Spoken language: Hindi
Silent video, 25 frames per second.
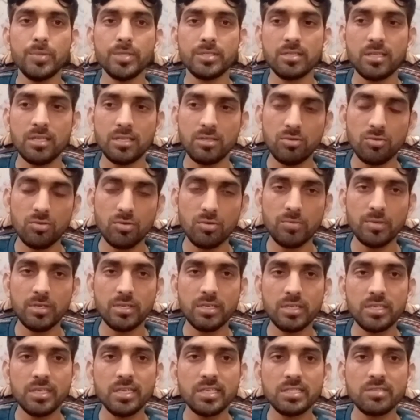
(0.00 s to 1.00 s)
पिछले दिनों
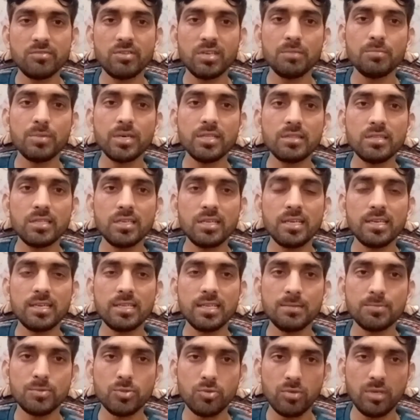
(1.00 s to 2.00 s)
में टी वगैरह बंद थी
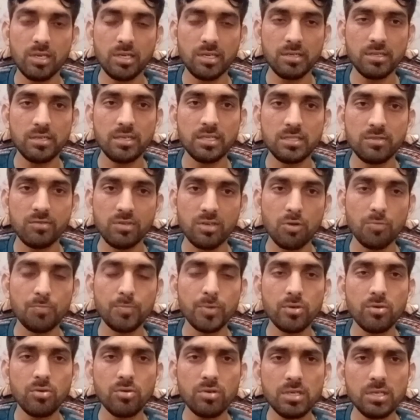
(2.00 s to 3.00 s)
लेकिन अब सुना है कि टी वगैरह
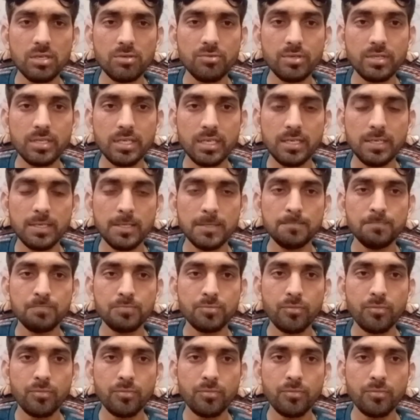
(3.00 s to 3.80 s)
ओपन हो गई हुई हैं